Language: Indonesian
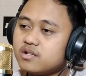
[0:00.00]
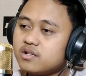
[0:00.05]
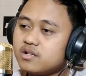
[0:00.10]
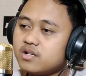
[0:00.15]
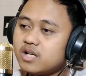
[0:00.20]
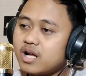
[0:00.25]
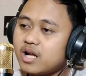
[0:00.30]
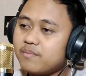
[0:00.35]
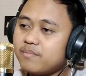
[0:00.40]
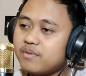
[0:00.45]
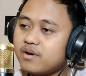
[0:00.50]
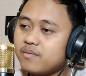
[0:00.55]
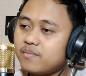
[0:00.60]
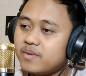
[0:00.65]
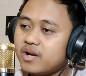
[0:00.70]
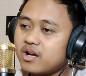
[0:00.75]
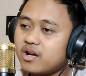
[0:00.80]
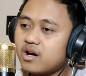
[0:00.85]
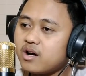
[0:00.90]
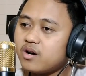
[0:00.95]
Kenapa
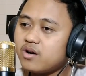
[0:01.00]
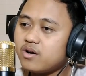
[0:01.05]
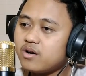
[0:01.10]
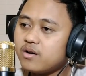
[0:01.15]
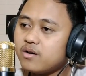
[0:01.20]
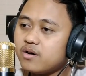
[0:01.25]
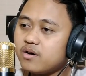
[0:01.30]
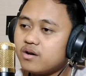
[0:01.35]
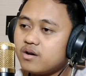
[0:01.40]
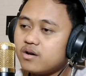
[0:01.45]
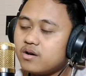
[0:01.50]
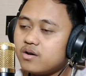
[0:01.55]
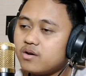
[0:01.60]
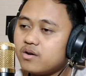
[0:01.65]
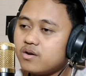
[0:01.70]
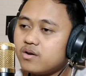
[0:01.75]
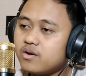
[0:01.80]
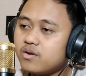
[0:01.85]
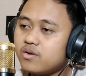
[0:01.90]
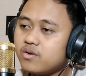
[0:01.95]
pedagang?
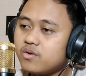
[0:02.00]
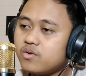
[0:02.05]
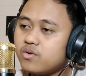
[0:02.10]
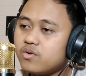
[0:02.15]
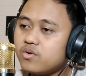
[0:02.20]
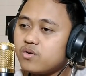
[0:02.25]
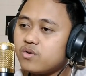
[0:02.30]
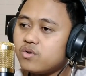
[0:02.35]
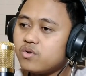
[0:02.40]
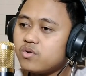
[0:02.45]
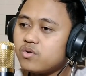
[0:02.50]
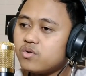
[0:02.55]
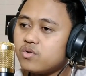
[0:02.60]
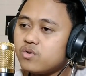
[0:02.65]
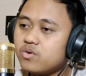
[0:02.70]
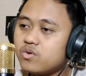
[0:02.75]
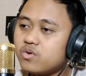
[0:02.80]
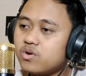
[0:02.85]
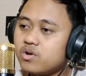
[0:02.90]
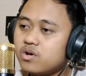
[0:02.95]

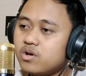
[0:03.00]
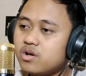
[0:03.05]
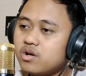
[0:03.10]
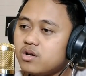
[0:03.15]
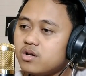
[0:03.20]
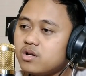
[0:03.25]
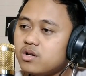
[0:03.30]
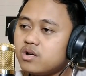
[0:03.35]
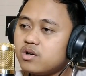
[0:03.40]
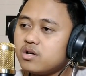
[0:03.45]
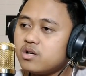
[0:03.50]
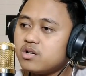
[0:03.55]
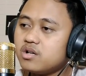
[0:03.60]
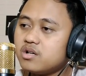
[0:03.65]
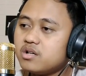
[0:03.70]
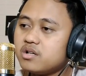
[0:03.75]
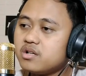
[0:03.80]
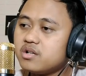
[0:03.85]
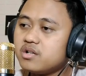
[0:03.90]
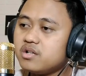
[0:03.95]
Oh,
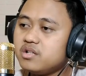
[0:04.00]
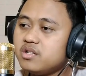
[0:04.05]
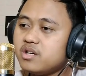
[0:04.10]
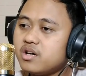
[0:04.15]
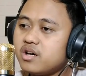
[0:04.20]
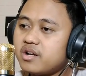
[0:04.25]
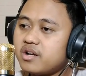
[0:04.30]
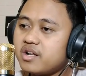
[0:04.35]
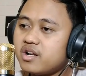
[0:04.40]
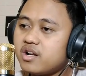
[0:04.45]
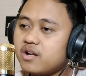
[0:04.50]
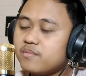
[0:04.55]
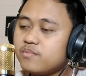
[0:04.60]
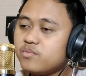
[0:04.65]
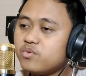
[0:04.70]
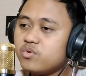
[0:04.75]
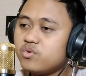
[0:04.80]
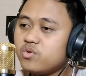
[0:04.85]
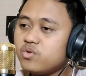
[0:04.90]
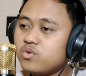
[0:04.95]
dia rela
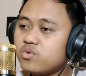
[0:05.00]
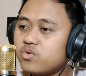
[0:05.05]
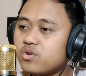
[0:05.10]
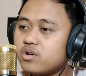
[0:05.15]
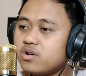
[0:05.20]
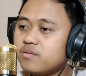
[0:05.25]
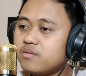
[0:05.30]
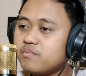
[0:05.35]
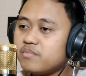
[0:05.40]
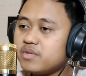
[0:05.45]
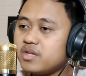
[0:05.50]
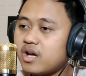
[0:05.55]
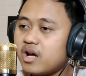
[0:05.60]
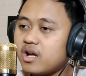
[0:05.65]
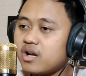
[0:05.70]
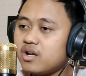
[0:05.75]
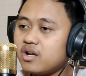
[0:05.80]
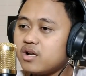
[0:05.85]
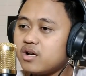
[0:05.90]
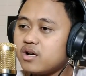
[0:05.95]
mundur demi
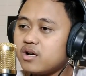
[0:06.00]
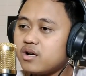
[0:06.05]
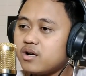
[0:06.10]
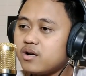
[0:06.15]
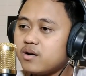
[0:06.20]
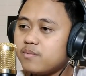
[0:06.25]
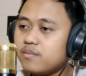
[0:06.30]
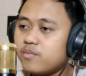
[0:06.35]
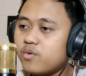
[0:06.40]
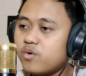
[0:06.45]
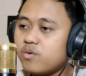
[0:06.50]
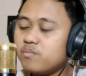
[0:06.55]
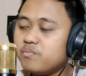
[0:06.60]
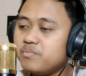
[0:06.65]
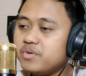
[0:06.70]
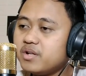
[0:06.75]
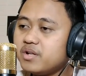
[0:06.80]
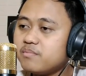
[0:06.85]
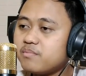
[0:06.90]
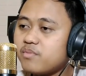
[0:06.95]
ada
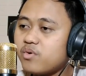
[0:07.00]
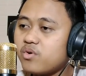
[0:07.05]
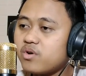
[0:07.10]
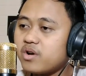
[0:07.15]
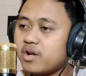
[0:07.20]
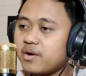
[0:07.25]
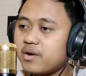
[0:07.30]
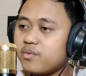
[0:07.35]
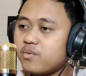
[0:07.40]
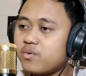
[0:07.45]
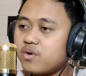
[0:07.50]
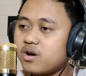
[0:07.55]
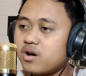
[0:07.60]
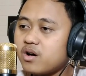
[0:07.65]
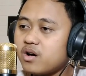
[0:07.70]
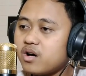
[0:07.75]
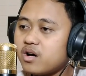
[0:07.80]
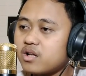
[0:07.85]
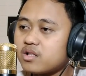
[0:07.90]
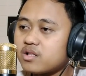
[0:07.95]
mobil mau
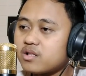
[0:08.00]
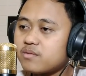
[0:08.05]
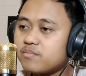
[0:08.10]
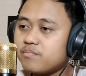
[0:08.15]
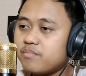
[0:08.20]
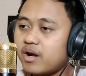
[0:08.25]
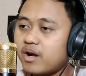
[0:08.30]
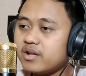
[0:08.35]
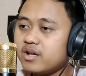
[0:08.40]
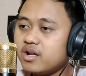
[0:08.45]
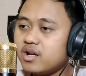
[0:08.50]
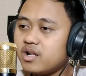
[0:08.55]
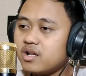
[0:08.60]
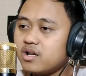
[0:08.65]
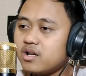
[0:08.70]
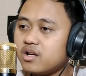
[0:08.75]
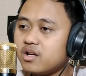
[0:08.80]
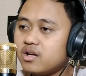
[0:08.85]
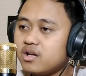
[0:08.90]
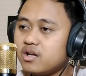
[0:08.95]
lewat. Padahal
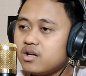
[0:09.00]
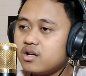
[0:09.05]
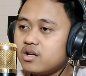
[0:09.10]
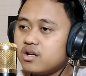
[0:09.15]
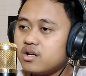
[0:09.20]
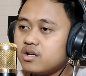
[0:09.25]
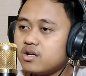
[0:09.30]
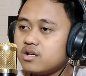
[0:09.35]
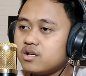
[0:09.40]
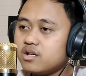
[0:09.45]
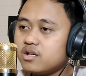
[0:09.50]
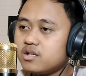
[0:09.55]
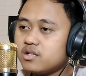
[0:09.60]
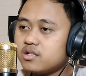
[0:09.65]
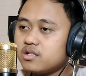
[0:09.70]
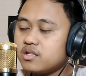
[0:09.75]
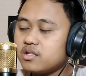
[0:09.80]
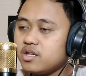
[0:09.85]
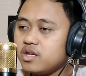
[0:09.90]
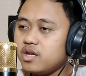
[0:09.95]

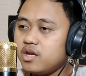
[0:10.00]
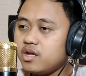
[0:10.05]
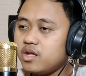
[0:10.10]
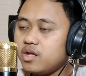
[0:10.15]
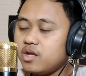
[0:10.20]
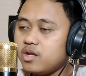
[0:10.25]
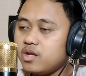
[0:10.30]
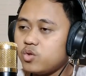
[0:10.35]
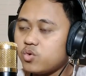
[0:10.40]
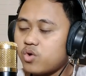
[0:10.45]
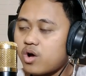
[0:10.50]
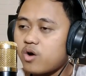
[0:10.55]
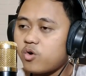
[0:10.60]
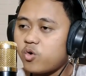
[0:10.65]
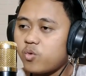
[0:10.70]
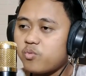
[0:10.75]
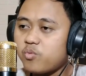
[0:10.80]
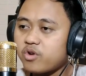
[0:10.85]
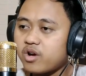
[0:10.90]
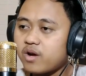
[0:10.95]
si tukang
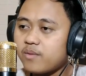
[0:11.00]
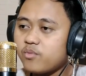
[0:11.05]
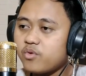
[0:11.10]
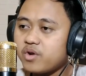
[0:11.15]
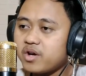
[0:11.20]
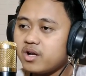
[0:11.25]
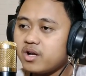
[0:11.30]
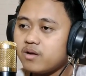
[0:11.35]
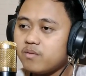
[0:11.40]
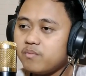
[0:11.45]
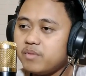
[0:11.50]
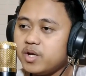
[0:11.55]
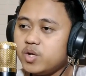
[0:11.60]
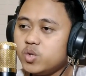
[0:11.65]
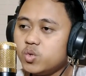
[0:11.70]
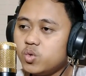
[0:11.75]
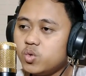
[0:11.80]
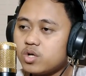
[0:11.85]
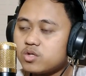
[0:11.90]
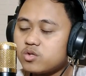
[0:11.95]
kerupuknya mungkin lebih
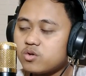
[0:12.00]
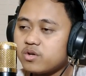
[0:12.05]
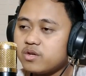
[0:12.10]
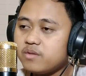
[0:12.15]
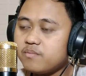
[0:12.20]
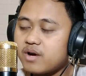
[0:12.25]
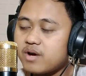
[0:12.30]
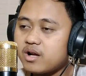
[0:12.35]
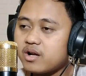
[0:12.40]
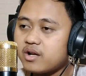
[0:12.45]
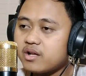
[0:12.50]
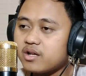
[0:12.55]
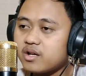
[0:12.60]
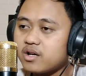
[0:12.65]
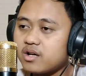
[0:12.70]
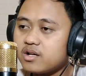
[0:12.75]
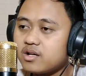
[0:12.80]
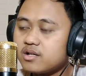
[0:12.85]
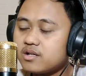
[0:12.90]
dulu atau gimana ya?